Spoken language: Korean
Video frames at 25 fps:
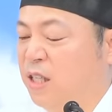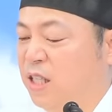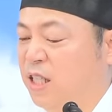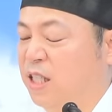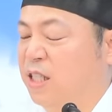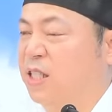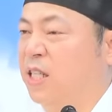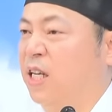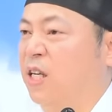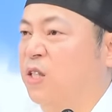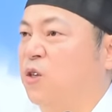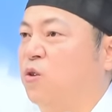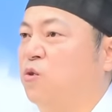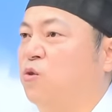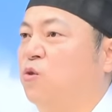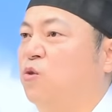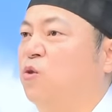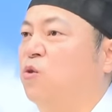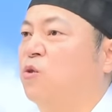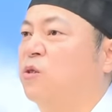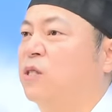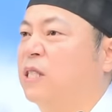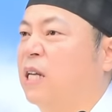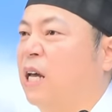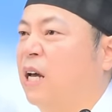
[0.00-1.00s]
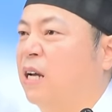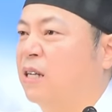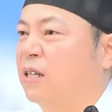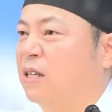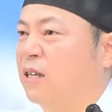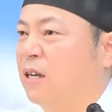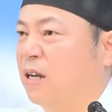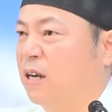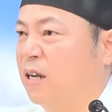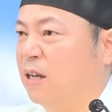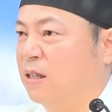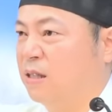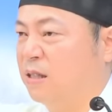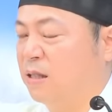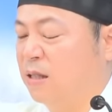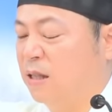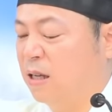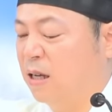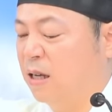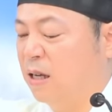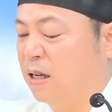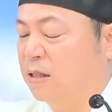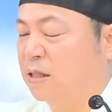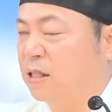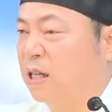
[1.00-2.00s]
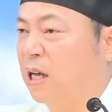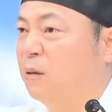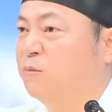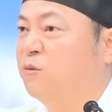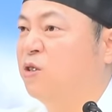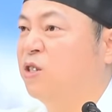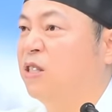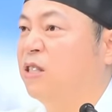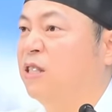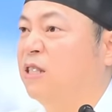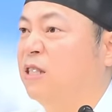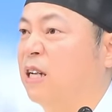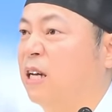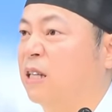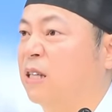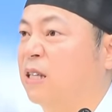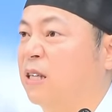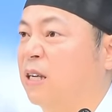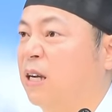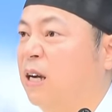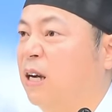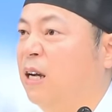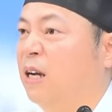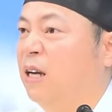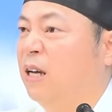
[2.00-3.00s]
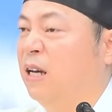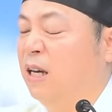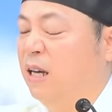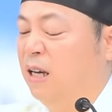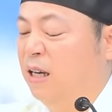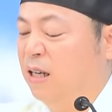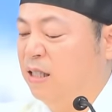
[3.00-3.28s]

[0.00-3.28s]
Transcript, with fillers: 2차적으로 상가라든가 사무실이라든가